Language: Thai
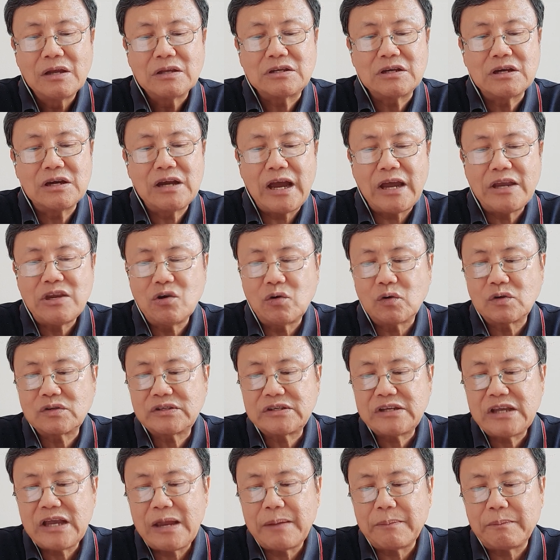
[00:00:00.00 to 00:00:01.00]
จึงให้โย
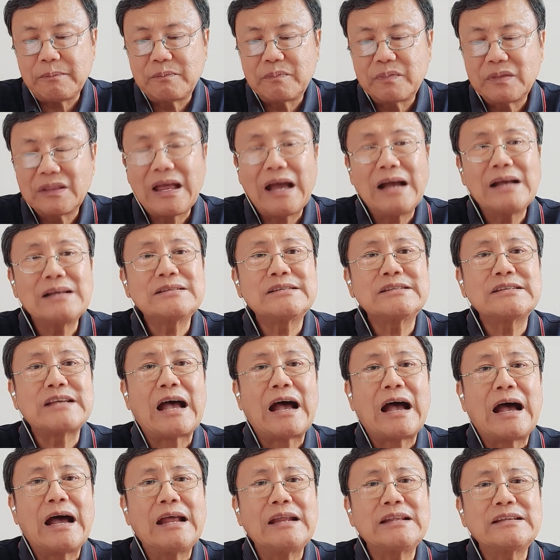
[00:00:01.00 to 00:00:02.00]
เซฟทั้ง
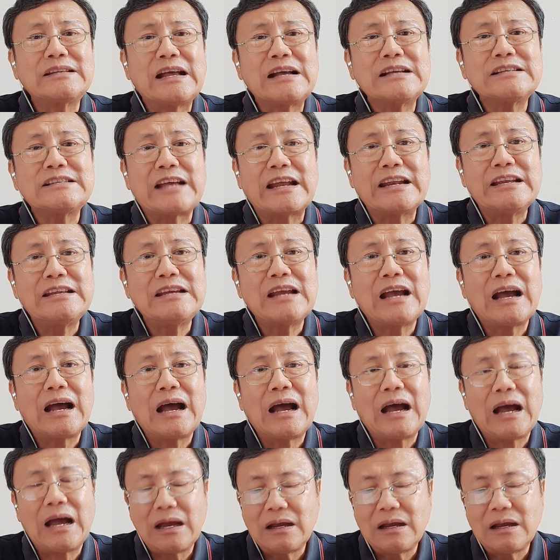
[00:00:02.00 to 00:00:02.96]
สาทั้งสัญญา